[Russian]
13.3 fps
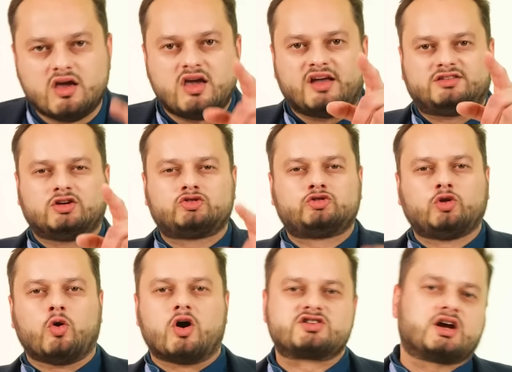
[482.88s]
И этих
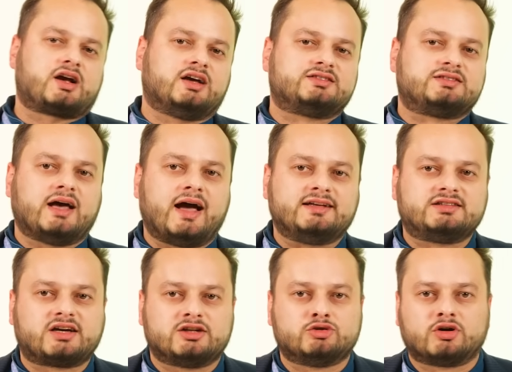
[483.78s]
тоже
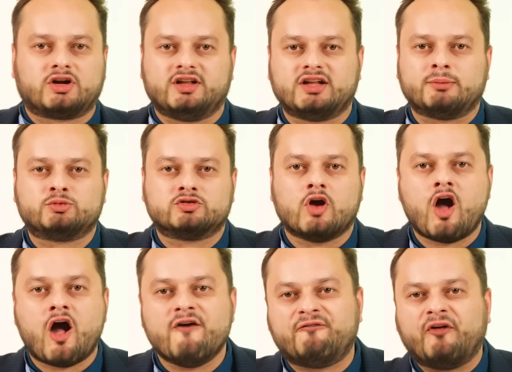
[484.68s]
касается, которые нам тут
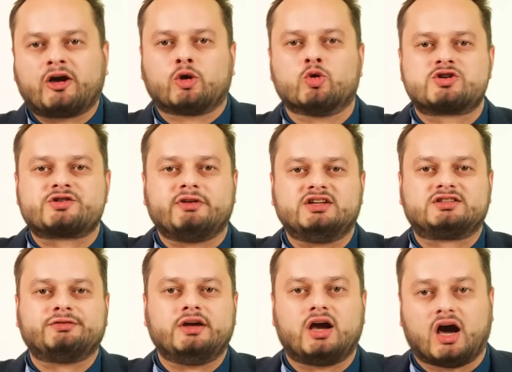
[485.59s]
выкручивали свои